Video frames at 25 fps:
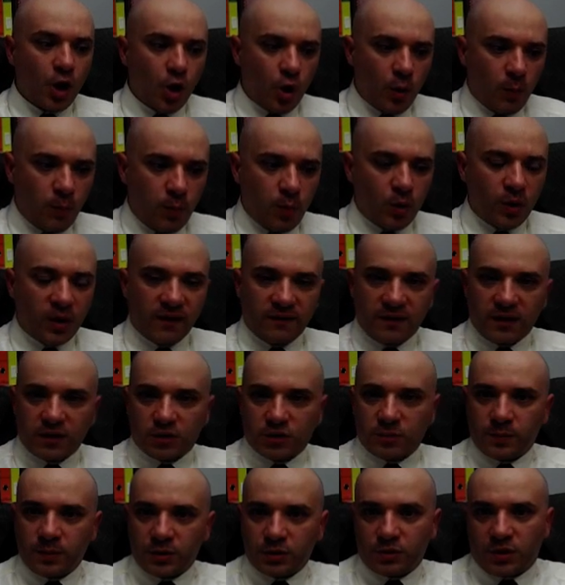oppure
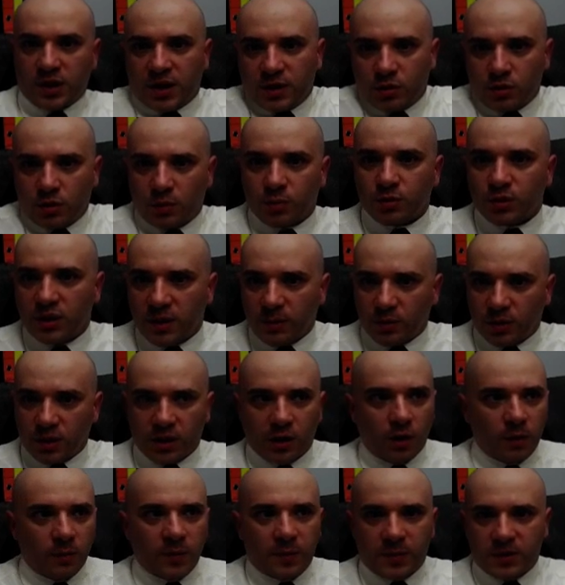verso persone che sono più
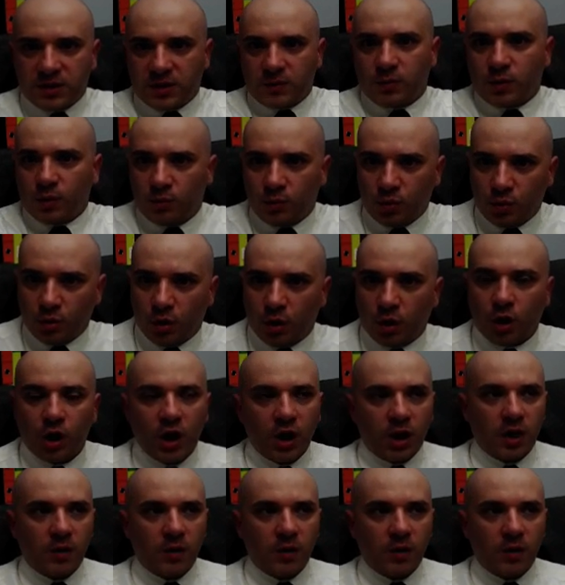deboli, come per esempio il bullo.